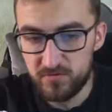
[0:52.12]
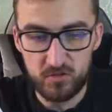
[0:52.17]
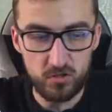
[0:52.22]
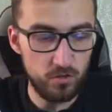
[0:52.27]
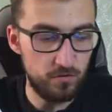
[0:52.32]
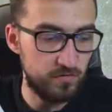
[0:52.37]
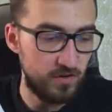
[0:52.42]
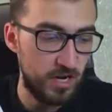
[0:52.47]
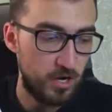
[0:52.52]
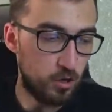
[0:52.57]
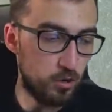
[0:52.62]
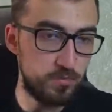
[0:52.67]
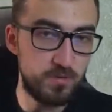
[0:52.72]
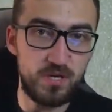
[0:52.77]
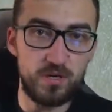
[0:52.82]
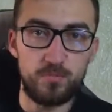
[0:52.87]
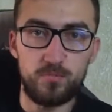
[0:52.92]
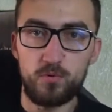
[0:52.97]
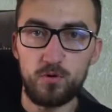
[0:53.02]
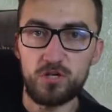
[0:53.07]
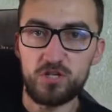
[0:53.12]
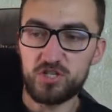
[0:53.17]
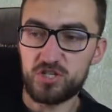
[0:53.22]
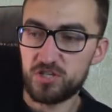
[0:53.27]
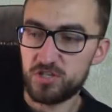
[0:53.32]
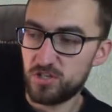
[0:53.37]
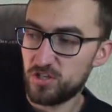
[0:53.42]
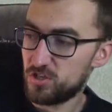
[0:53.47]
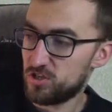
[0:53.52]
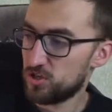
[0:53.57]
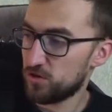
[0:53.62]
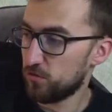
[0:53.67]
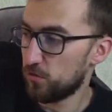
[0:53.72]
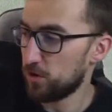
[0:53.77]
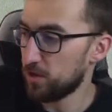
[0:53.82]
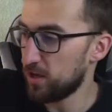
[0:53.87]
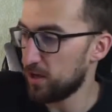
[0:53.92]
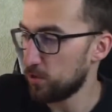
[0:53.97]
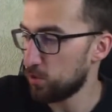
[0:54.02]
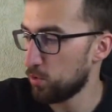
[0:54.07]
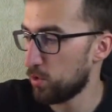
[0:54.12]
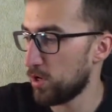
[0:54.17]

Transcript: Все, в коробке больше ничего нету.